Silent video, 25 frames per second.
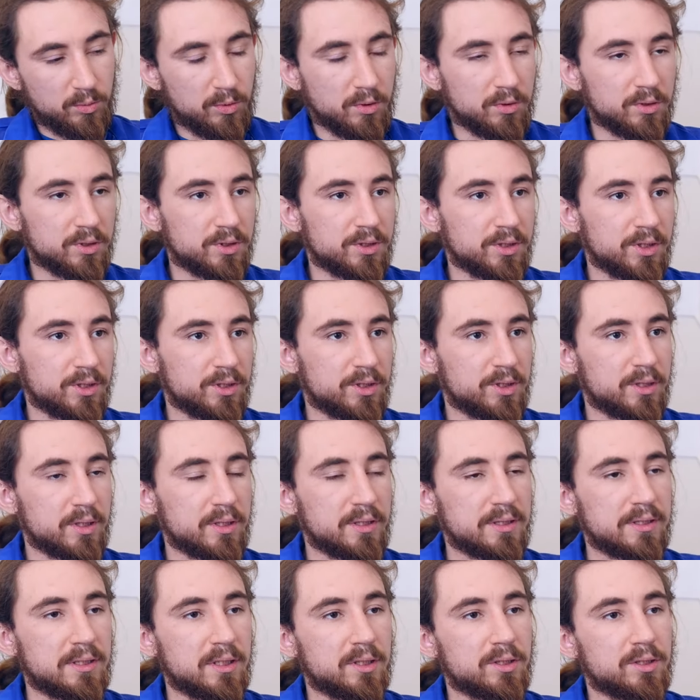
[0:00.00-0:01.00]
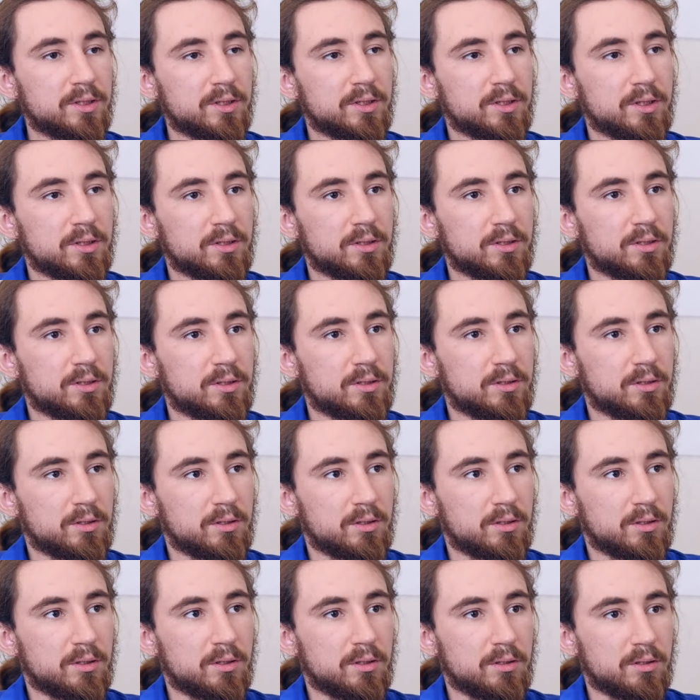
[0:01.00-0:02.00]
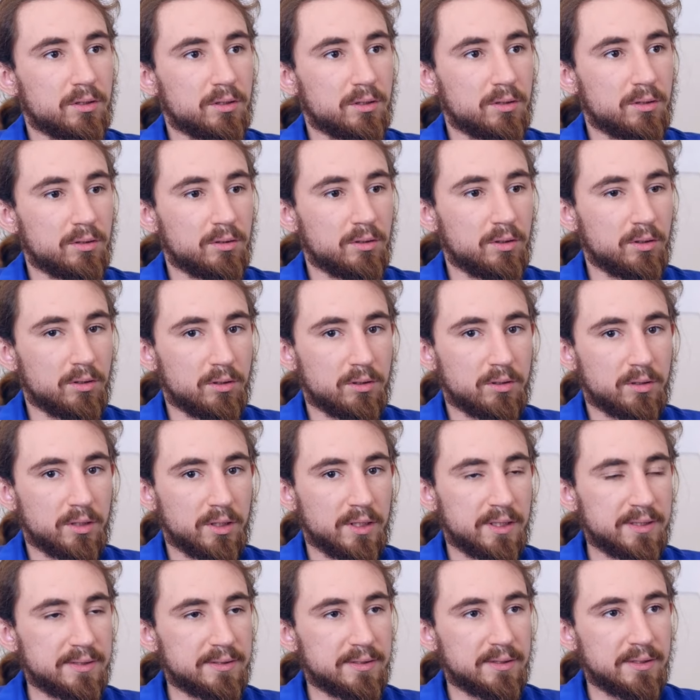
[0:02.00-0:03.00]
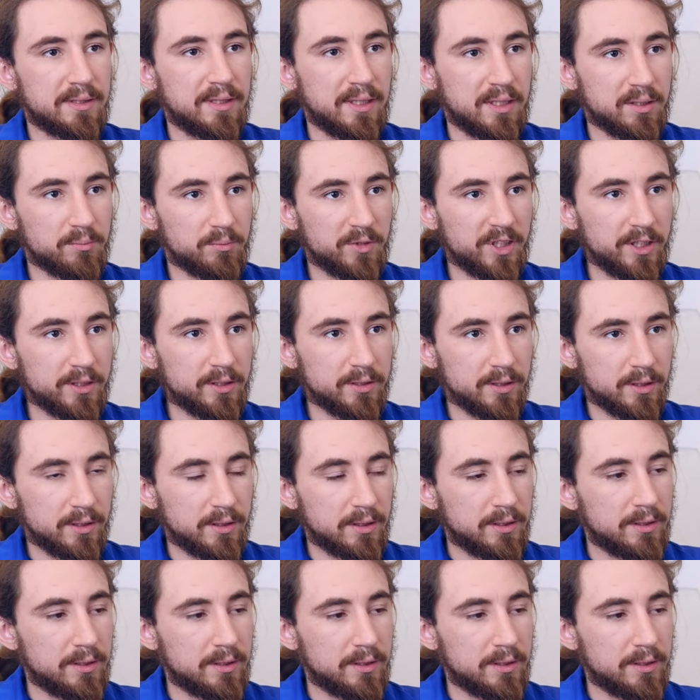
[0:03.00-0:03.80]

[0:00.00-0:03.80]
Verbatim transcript: łącznie 410 loch rasy Danbred.